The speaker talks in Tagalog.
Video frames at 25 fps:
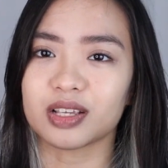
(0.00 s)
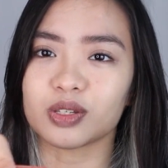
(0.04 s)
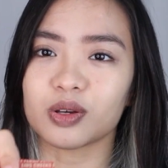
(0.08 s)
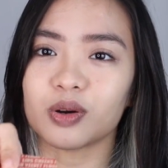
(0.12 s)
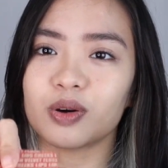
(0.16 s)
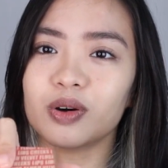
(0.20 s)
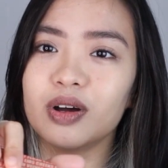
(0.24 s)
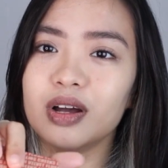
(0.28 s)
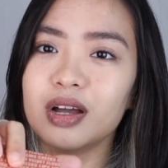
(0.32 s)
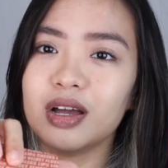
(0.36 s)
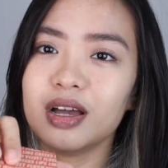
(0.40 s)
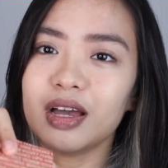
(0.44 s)

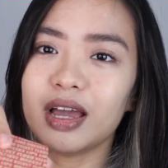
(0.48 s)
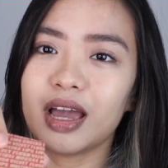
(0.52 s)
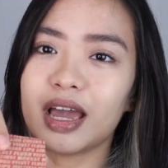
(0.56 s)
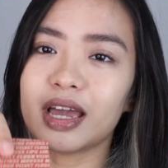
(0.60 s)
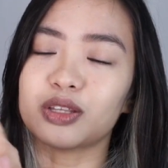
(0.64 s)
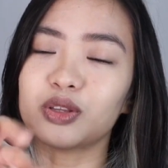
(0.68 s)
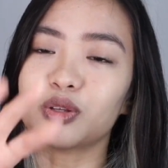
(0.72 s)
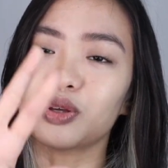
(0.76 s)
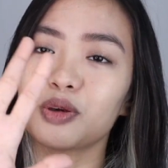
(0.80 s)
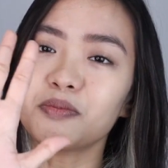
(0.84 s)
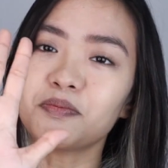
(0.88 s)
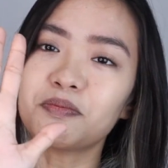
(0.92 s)
So,
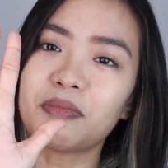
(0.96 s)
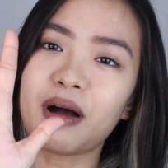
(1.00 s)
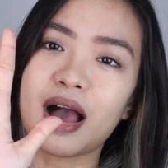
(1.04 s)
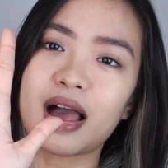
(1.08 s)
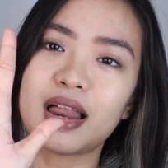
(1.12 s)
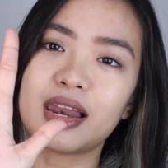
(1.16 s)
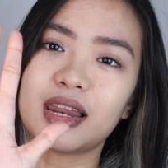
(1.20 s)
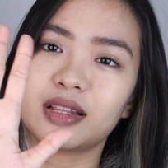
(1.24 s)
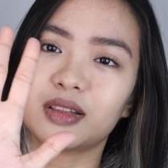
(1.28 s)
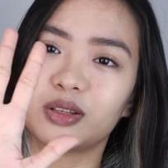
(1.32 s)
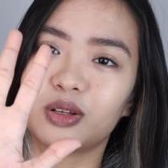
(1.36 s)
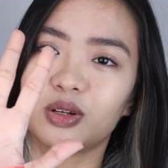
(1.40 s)
ito yung
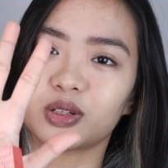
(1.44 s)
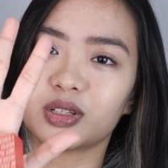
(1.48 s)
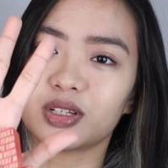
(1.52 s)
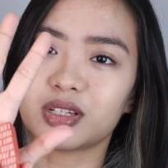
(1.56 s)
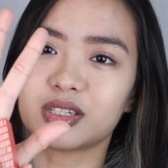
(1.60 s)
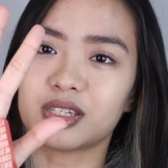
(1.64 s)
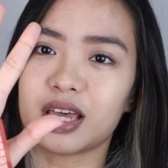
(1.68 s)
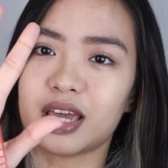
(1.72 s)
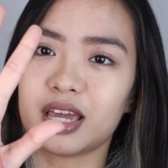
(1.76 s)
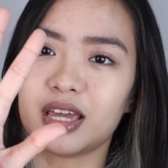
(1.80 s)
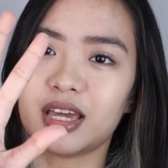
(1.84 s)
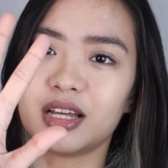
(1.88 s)
palad ko.
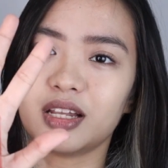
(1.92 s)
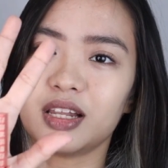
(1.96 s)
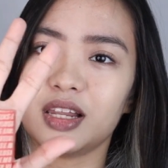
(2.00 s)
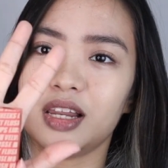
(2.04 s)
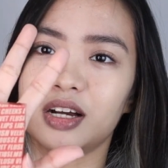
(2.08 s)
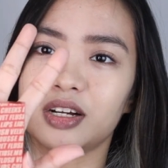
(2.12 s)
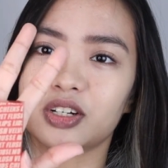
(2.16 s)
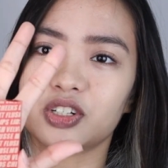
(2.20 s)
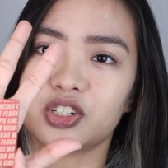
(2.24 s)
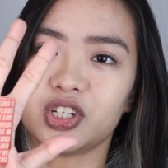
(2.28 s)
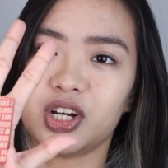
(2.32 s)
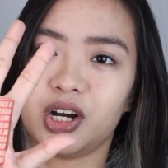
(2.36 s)
Tapos, ayan
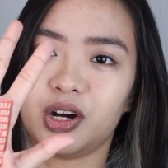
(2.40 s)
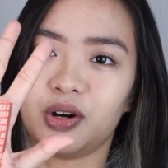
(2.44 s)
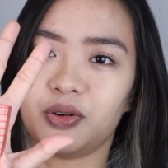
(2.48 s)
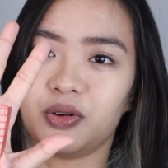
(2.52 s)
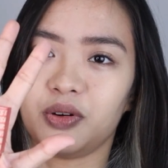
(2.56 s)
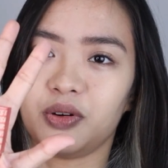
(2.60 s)
lang siya,